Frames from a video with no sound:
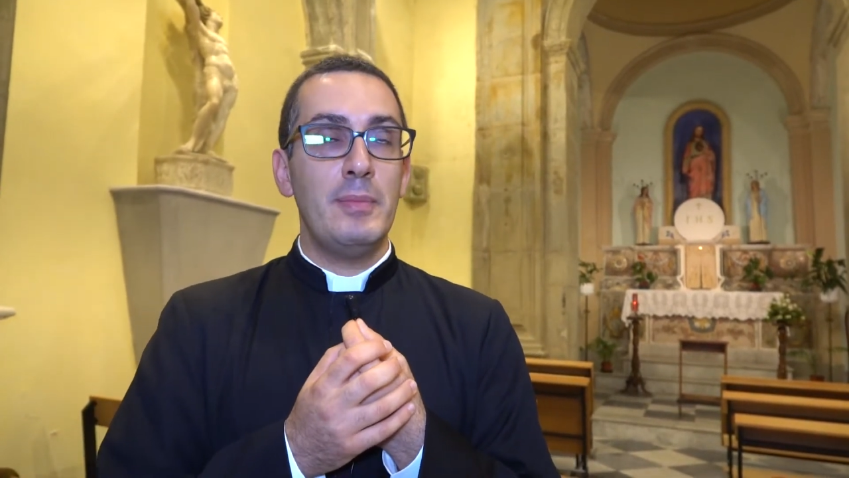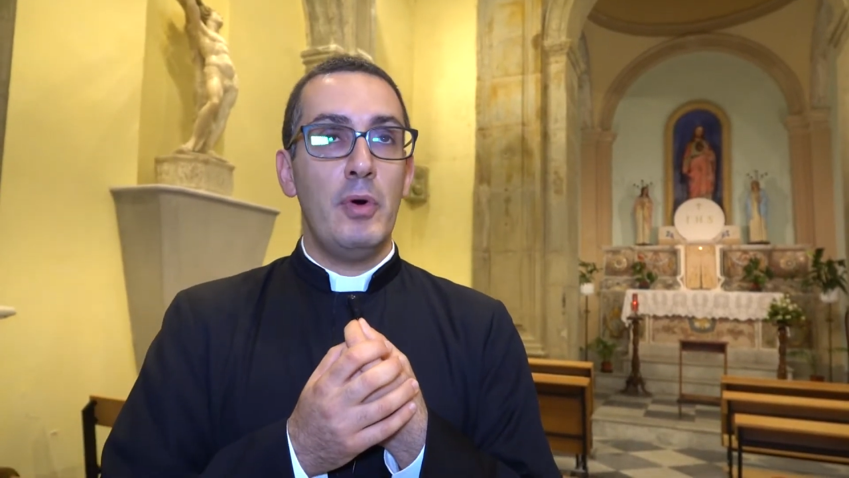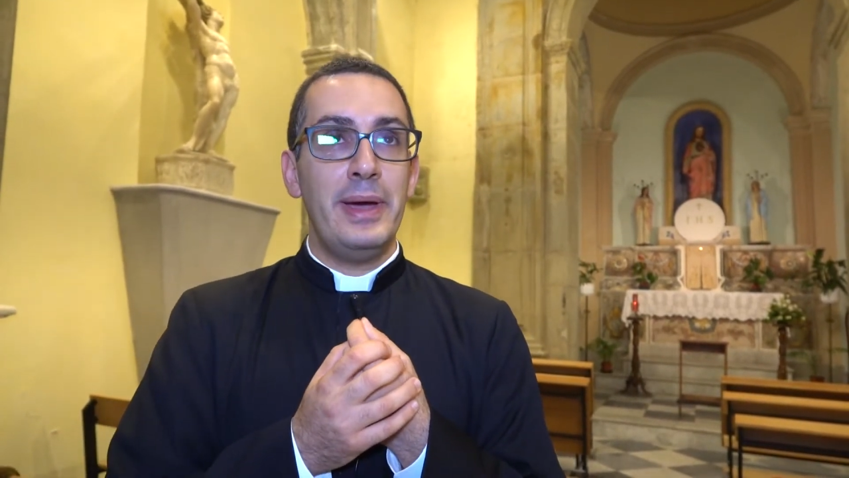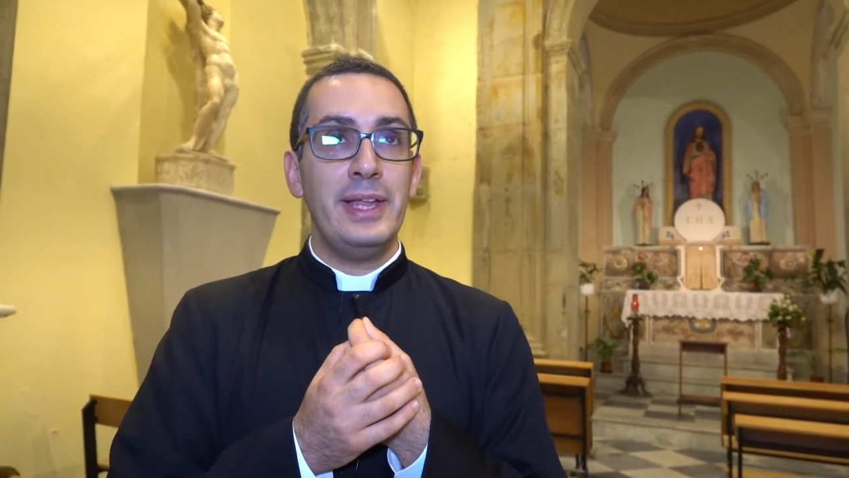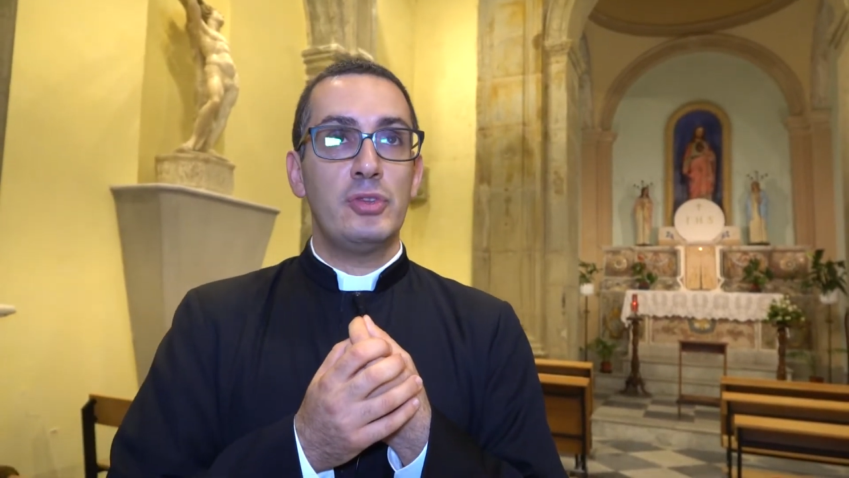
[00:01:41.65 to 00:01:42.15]

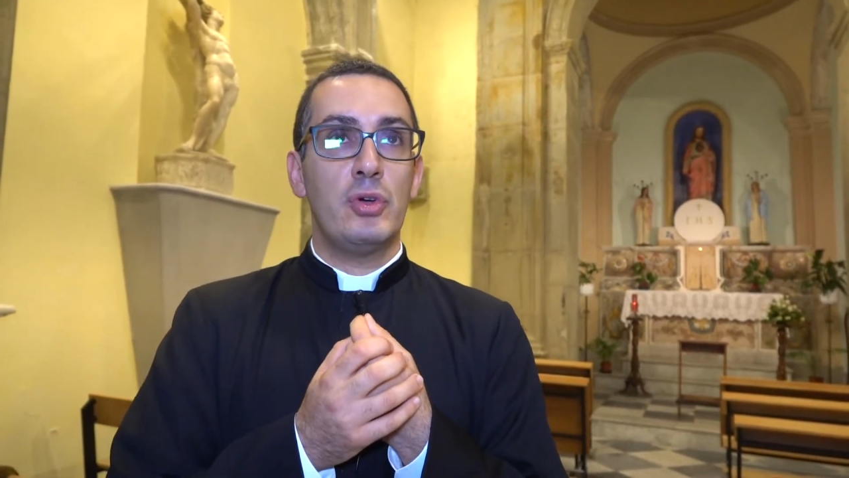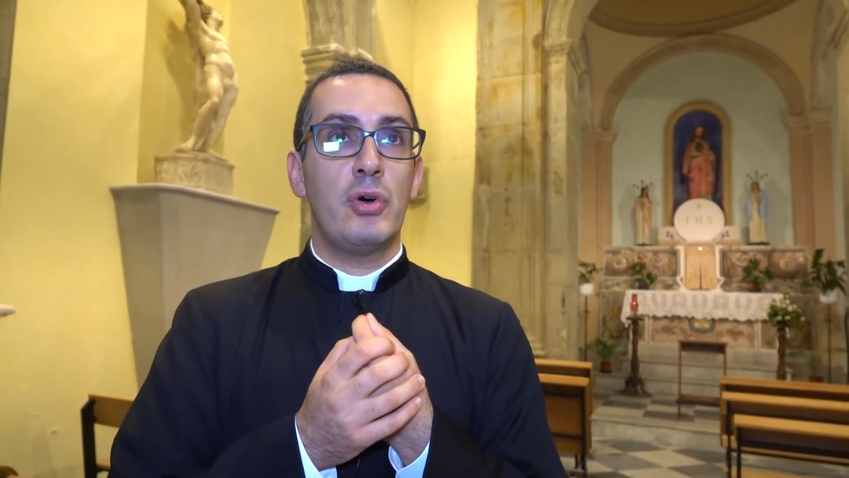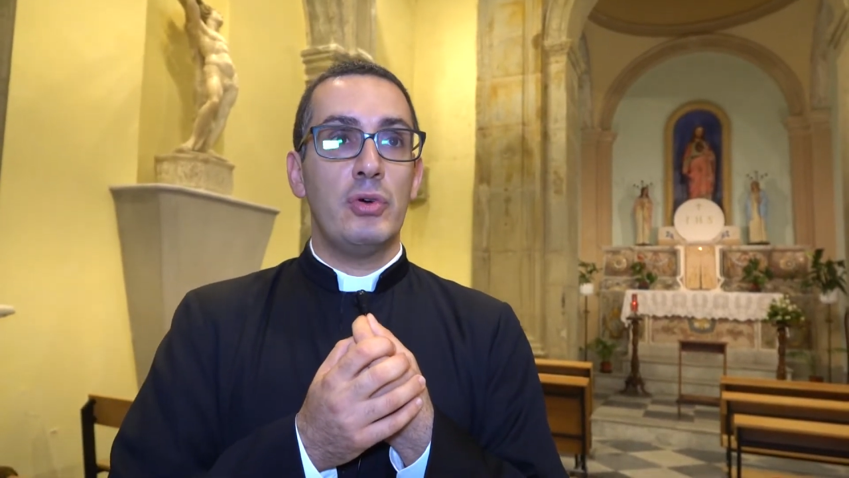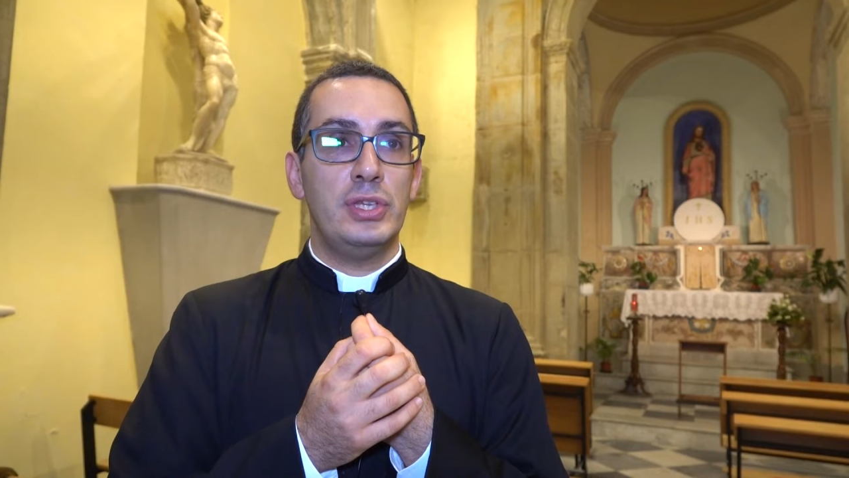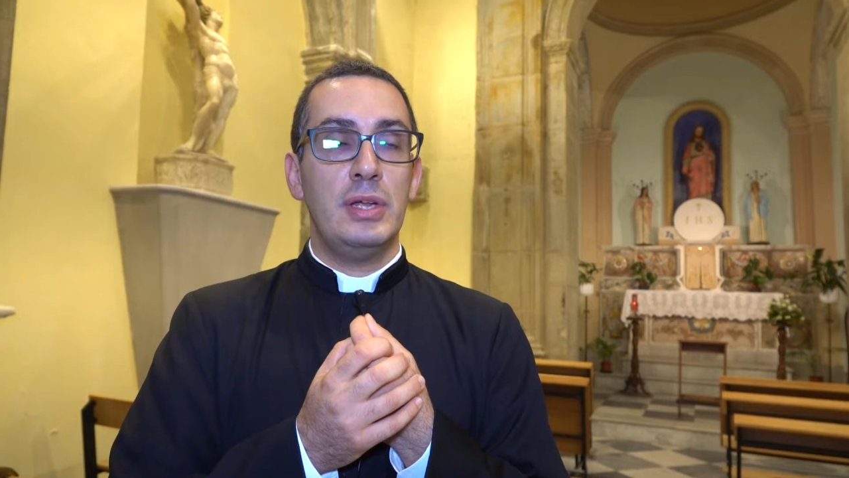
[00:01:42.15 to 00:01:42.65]

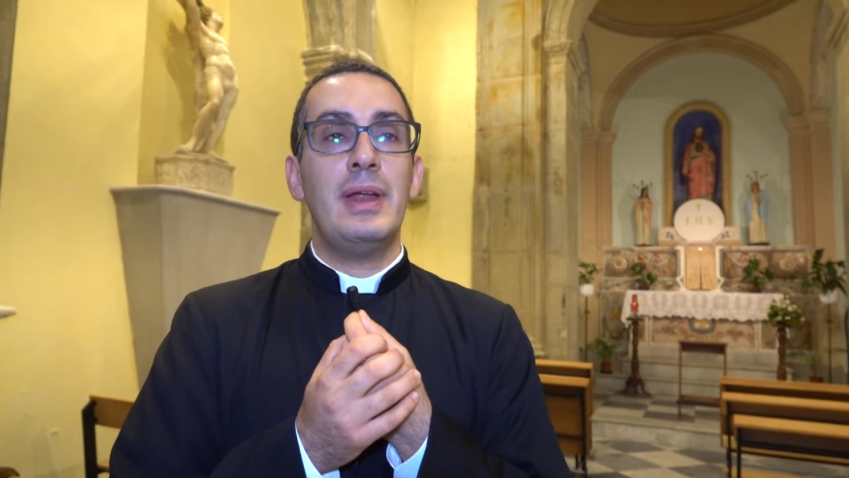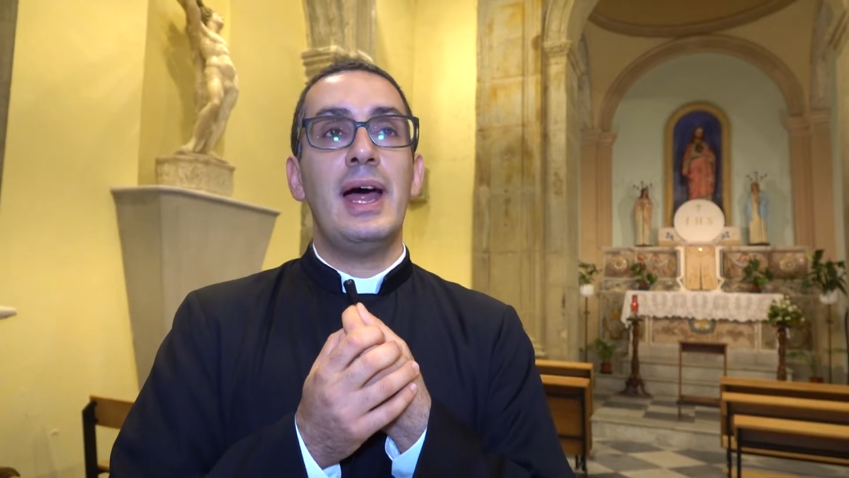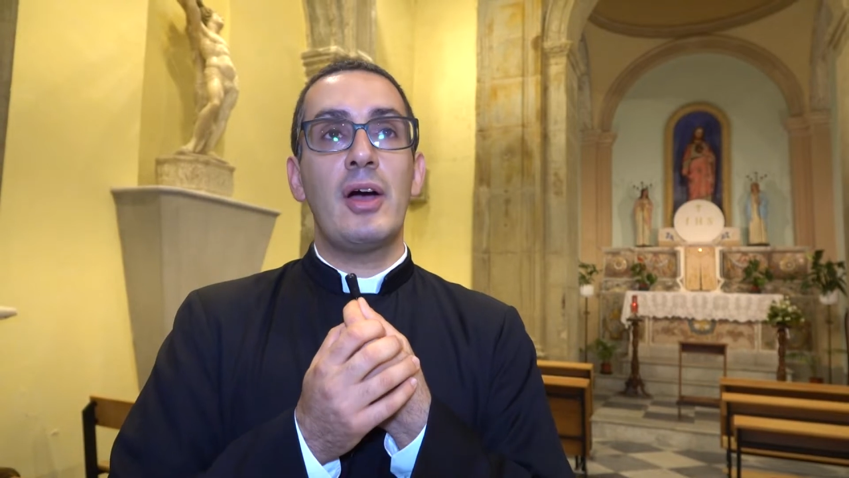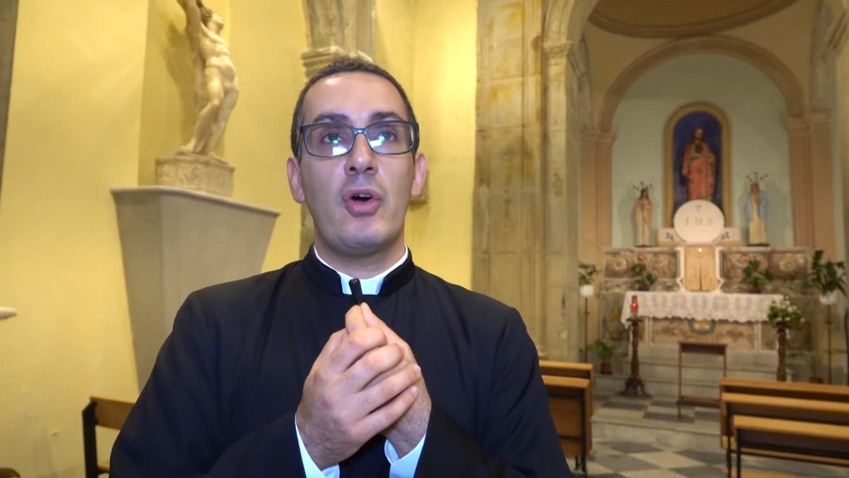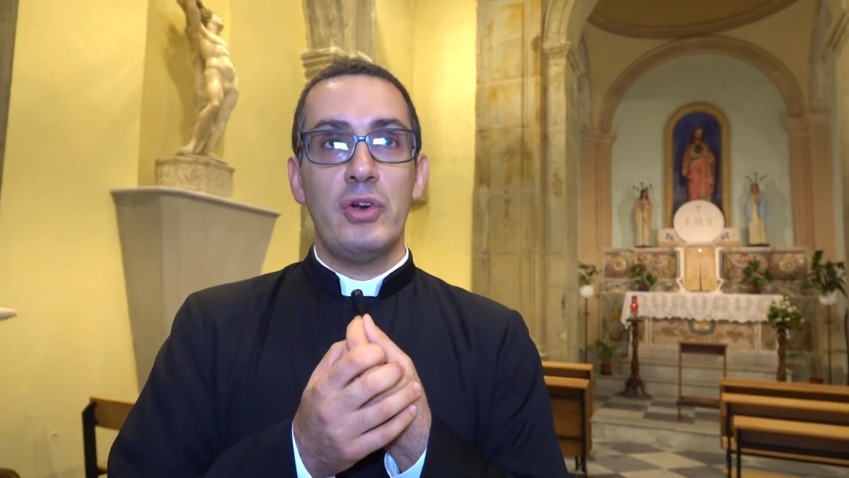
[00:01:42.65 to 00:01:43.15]
momento,
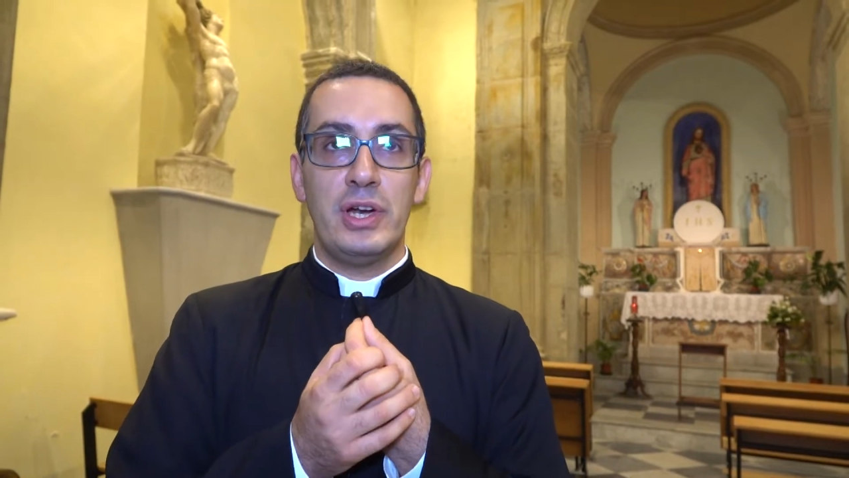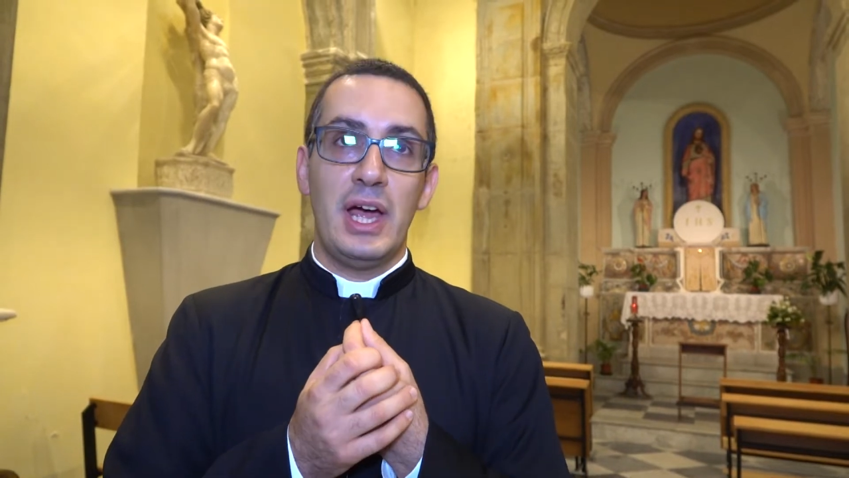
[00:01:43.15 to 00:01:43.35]
continuerà con,